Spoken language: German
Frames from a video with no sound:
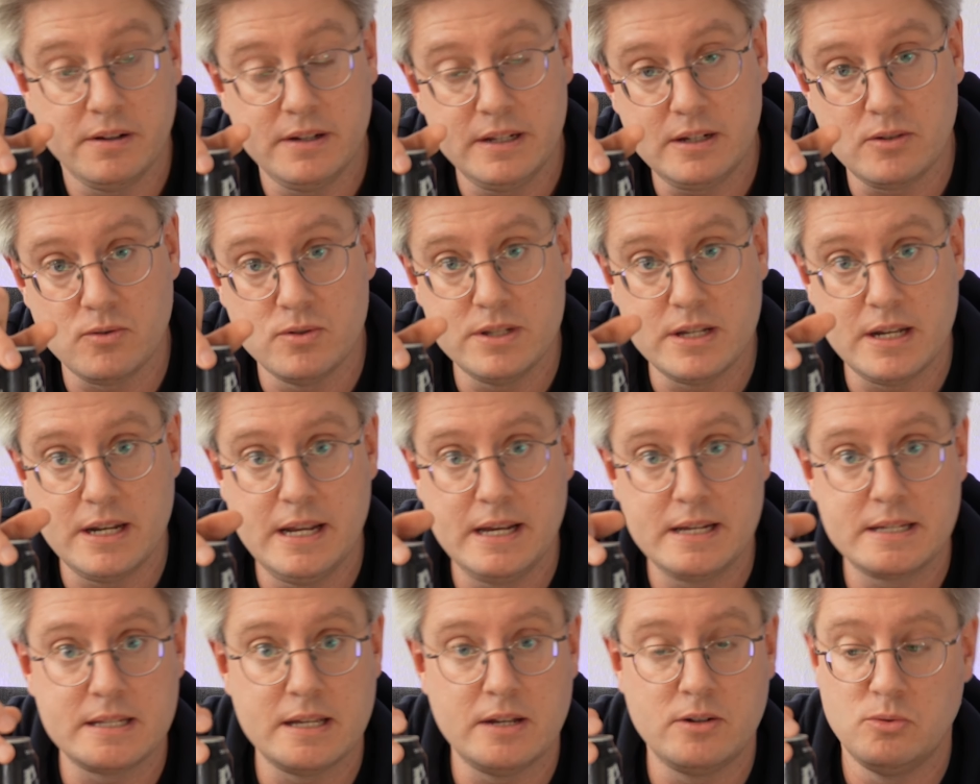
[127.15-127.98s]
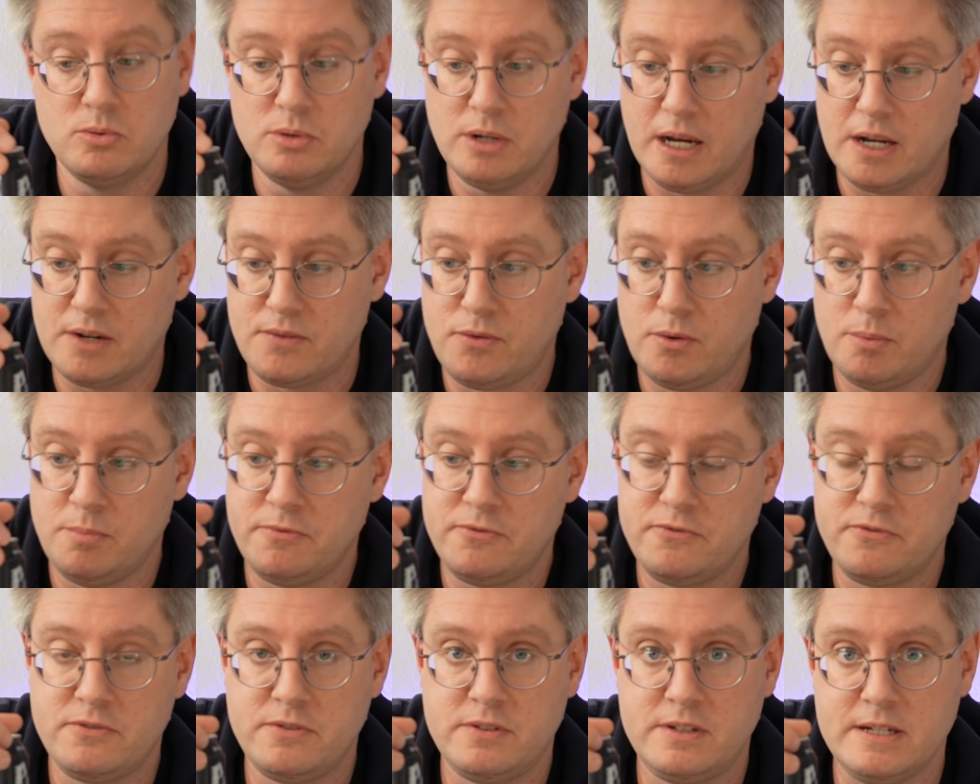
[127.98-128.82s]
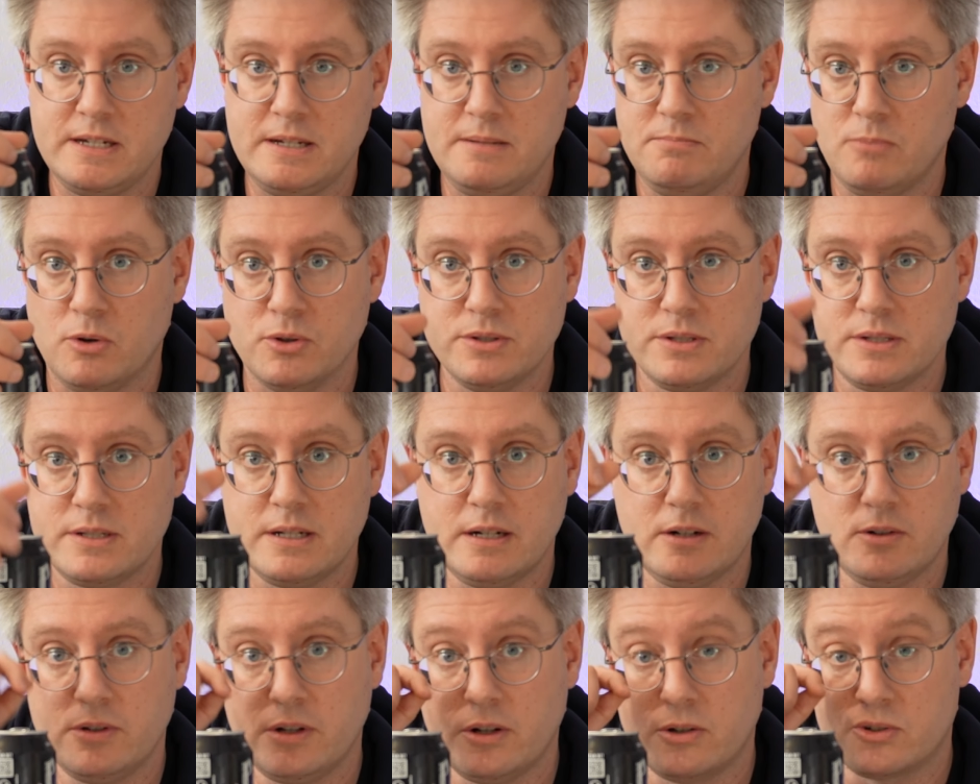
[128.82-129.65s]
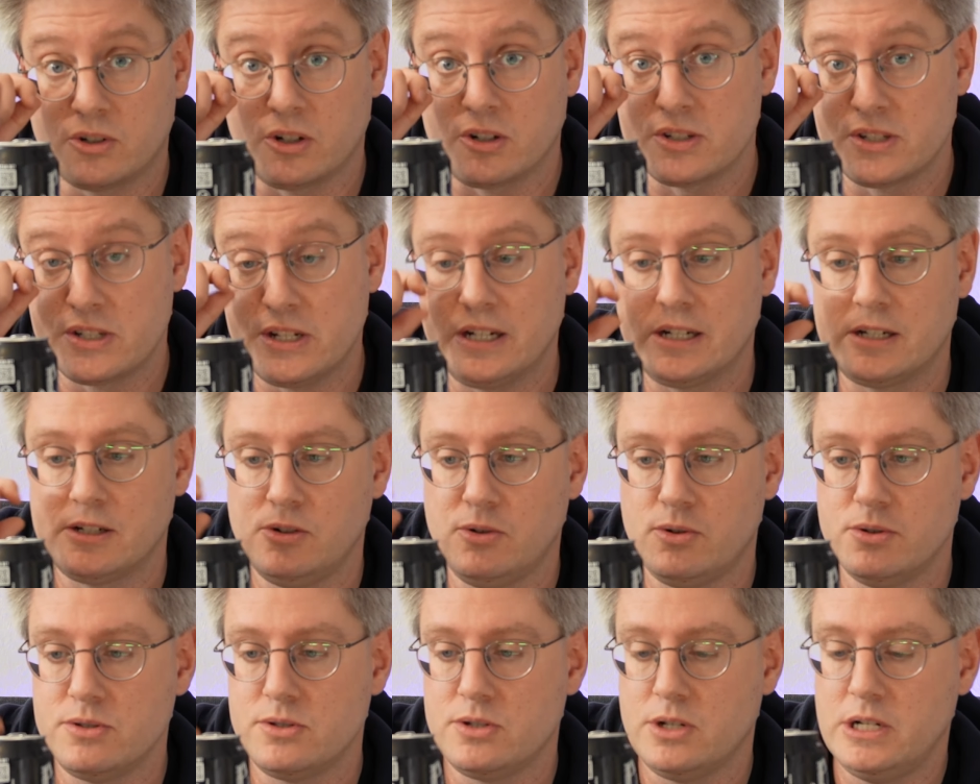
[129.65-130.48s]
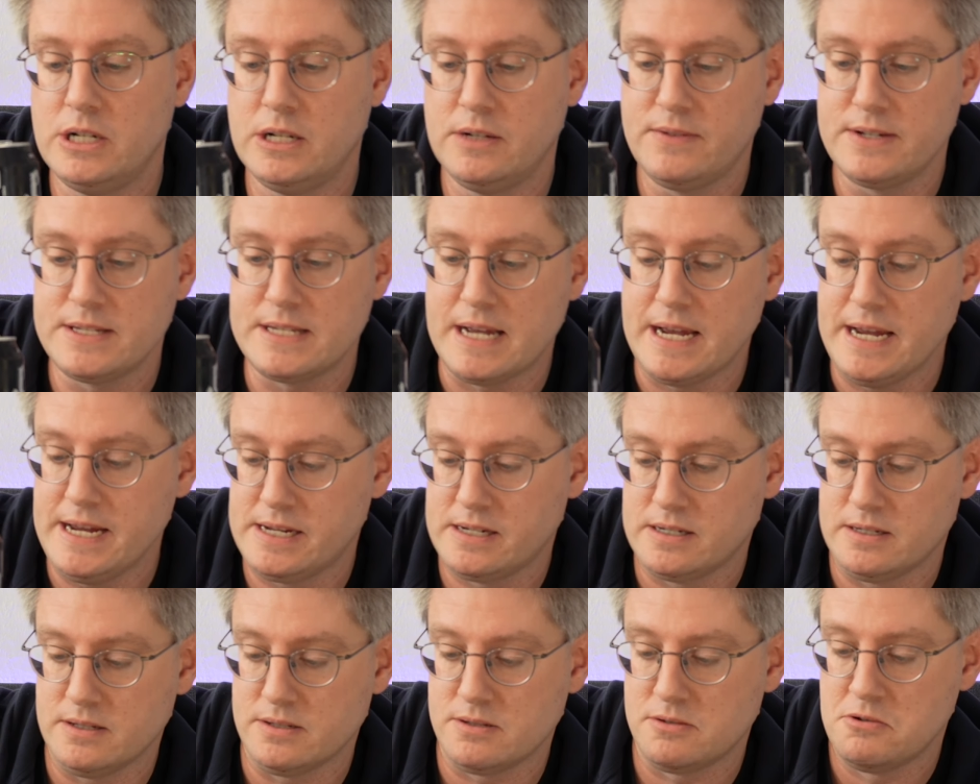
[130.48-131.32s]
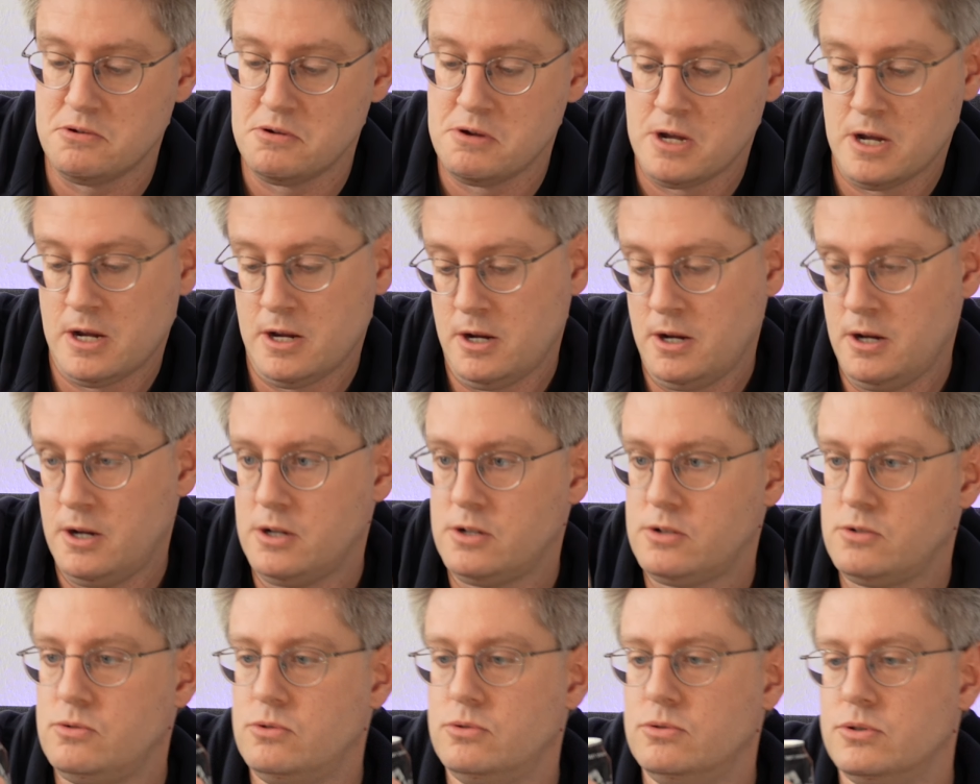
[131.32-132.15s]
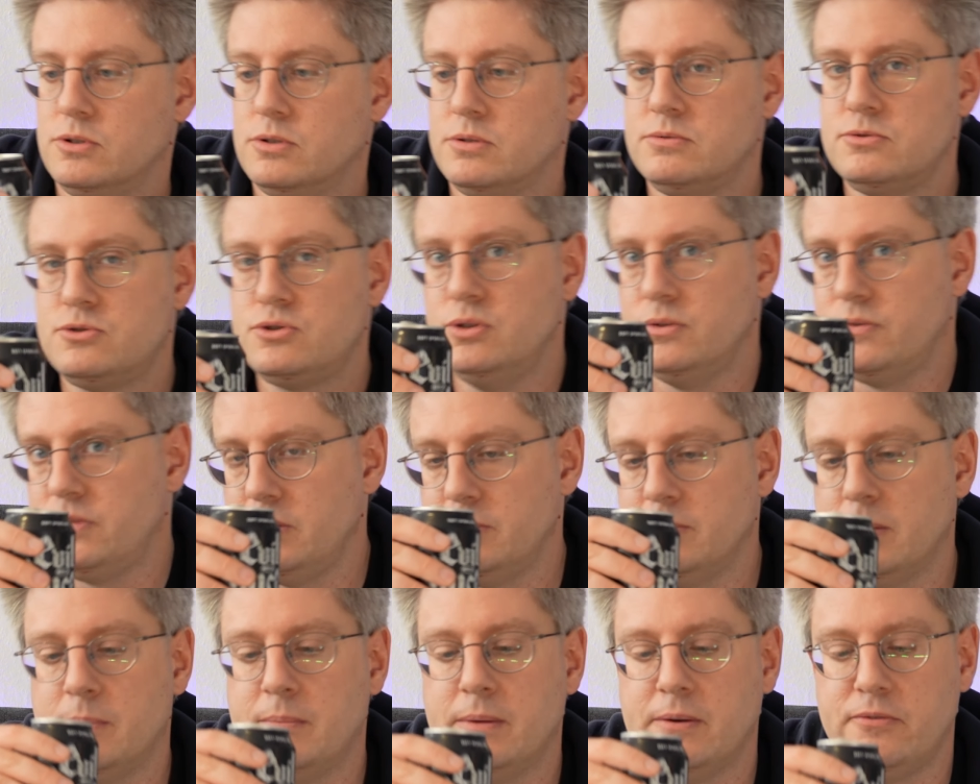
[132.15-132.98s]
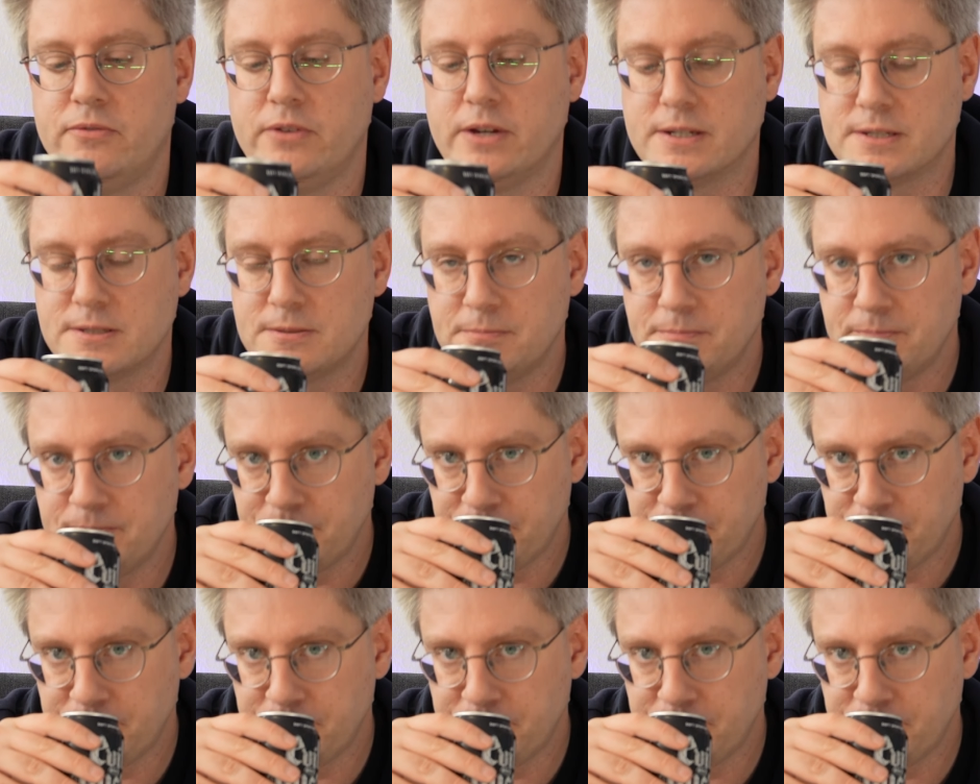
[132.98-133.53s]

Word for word: nicht unser nächster 0815 Monster oder Rockstar-Klon, sondern was eigenes. Gut, schnüffeln wir mal fix.